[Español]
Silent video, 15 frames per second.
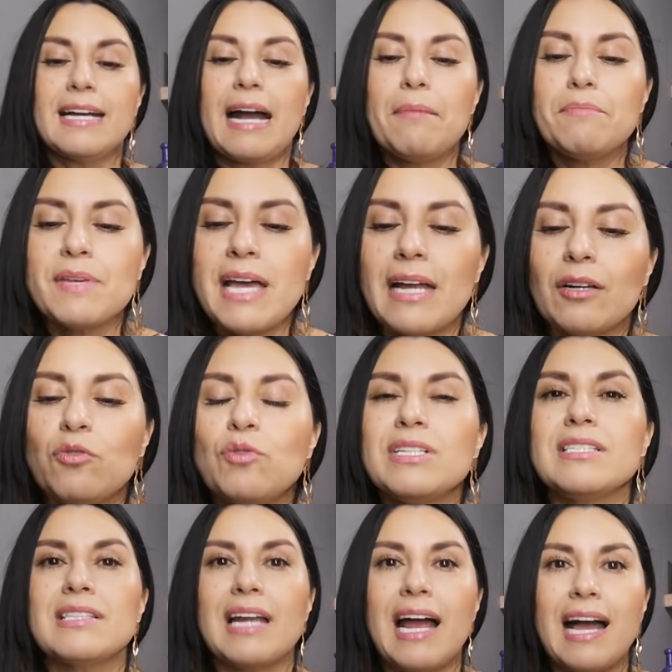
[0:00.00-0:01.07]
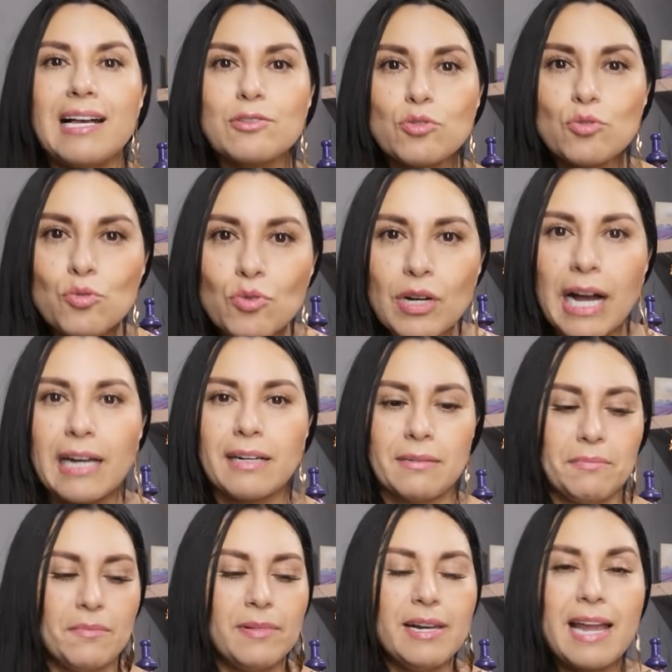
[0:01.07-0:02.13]
cambiar nuestra
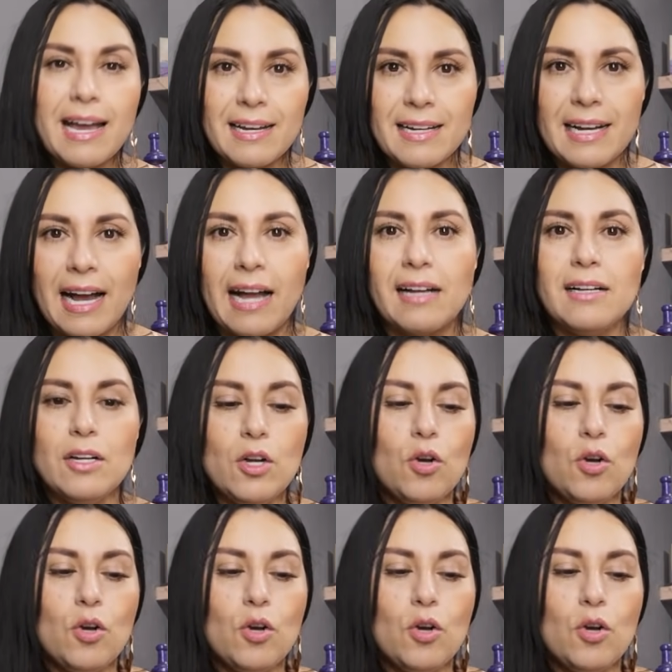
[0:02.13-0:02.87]
azúcar blanca